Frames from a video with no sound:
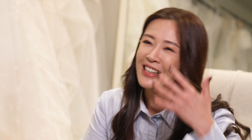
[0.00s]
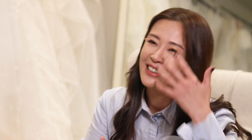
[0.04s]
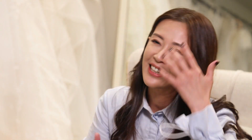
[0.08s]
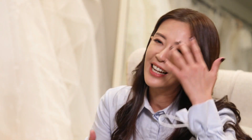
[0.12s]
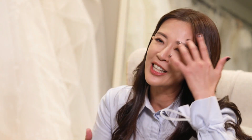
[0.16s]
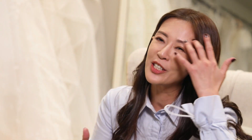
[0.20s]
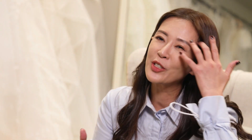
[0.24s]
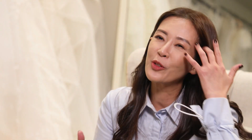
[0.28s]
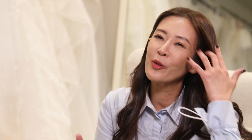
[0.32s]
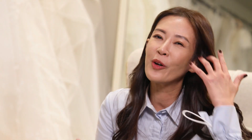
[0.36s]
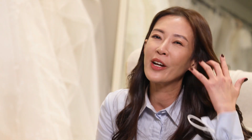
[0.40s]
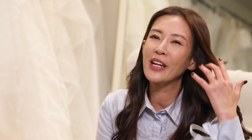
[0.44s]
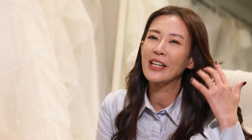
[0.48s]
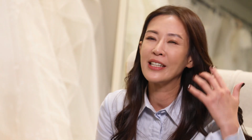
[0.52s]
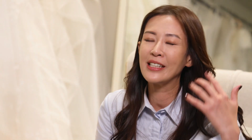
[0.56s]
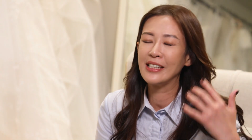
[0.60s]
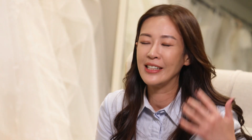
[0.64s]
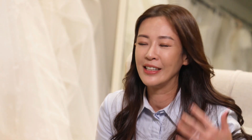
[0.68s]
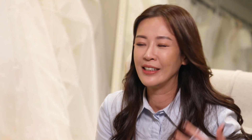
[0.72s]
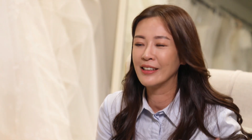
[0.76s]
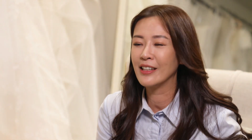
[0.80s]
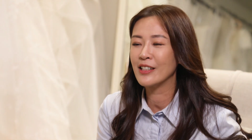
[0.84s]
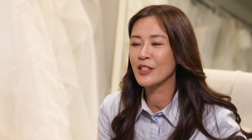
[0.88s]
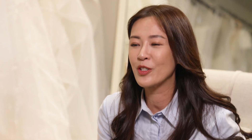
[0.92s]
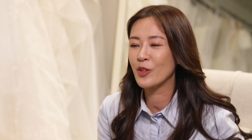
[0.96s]
他就会以
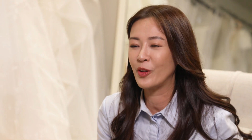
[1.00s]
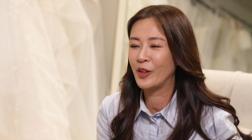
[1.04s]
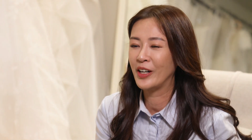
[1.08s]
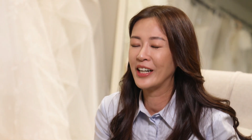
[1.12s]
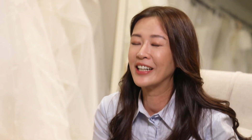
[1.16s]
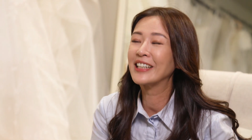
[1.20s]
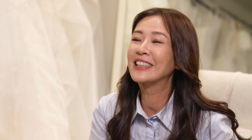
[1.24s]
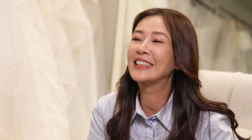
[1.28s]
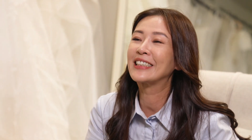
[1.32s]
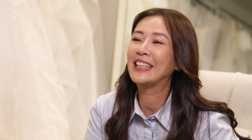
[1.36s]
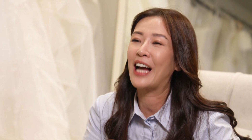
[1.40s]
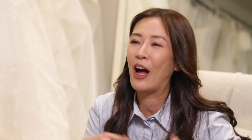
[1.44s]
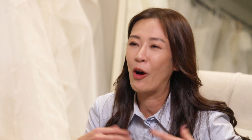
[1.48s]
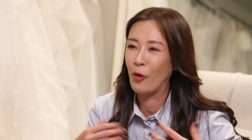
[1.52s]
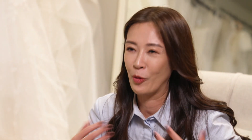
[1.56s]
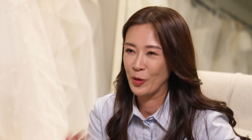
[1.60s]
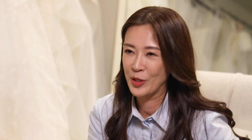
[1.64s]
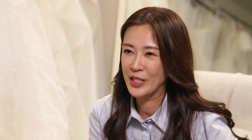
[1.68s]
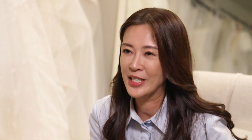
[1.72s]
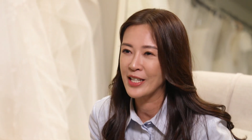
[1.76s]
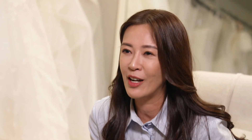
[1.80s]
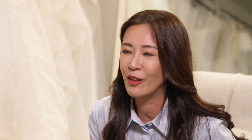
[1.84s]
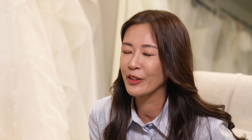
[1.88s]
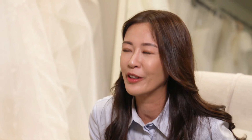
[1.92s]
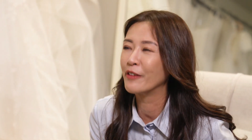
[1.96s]
那种很搞
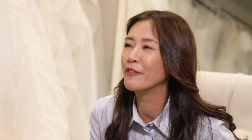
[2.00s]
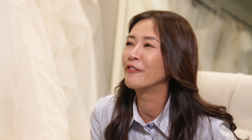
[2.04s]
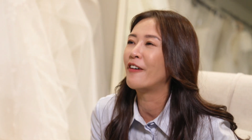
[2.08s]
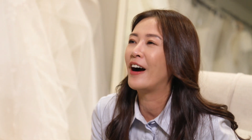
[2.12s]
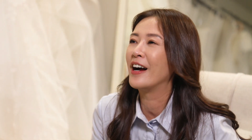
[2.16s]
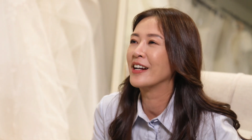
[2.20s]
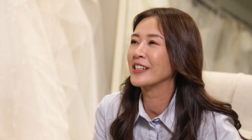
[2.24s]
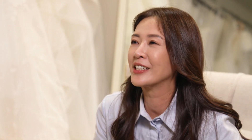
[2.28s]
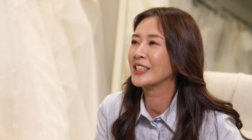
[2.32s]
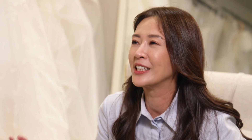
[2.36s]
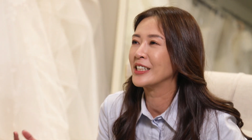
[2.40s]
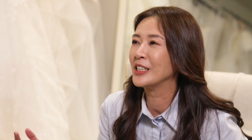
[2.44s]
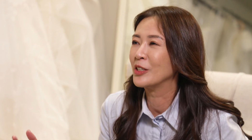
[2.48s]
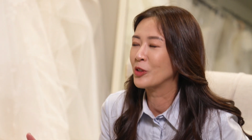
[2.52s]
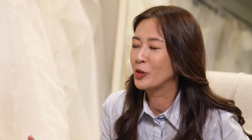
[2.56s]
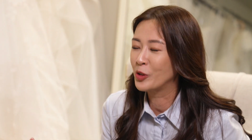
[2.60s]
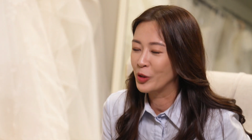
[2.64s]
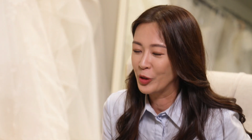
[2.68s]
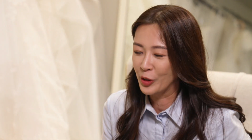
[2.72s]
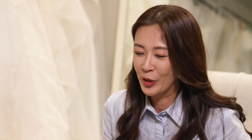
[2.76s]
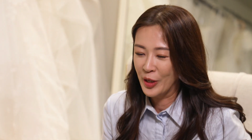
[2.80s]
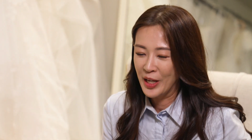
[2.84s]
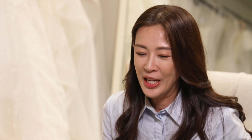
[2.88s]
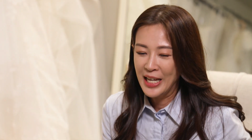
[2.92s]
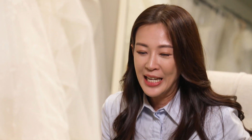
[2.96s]
笑的方式
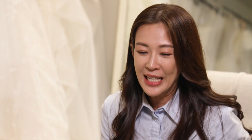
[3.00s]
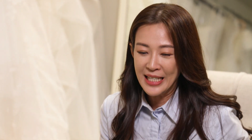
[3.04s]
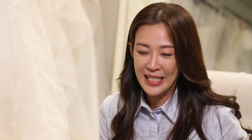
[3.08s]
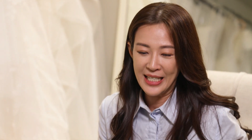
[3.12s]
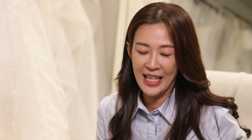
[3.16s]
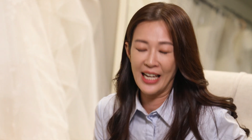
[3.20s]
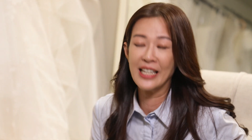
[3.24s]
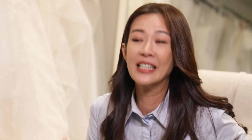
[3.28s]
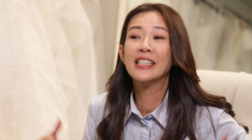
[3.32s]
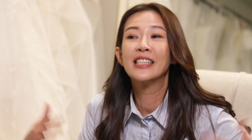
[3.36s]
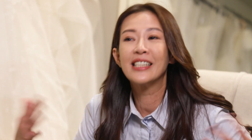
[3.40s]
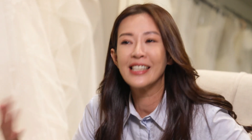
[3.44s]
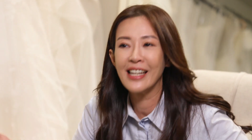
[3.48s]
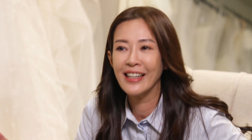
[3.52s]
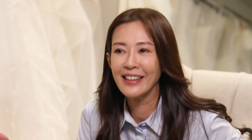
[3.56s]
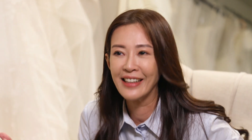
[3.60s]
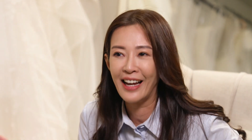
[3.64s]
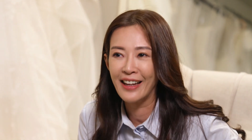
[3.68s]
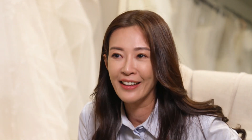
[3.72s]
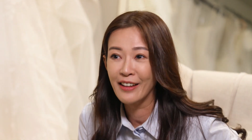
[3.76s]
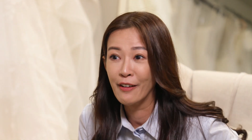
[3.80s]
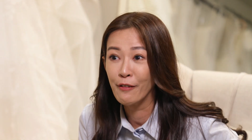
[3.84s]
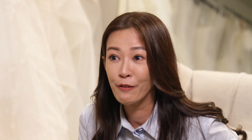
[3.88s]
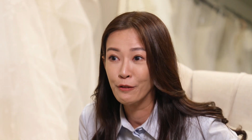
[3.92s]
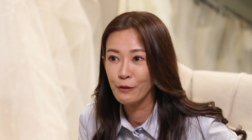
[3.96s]
去呈现他
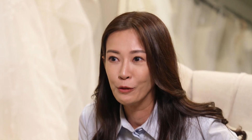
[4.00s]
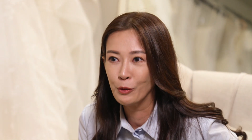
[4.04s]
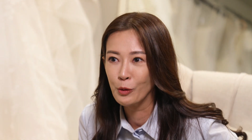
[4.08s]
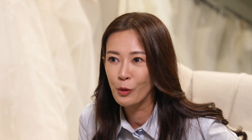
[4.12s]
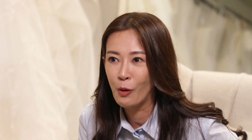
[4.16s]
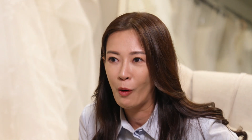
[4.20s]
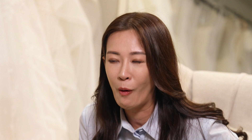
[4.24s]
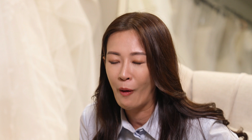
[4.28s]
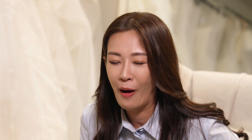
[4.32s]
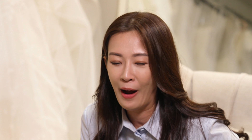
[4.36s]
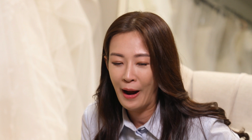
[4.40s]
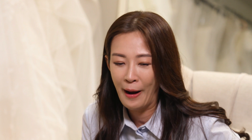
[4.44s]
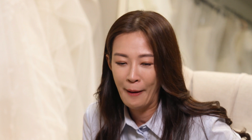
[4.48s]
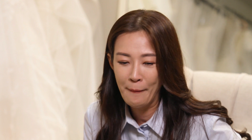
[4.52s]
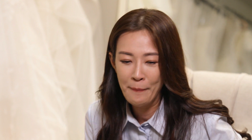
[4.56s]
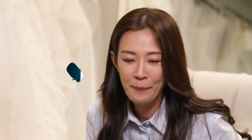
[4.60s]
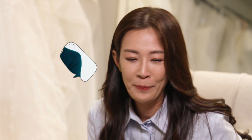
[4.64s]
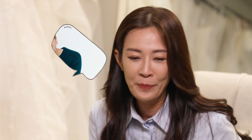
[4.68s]
的浮夸，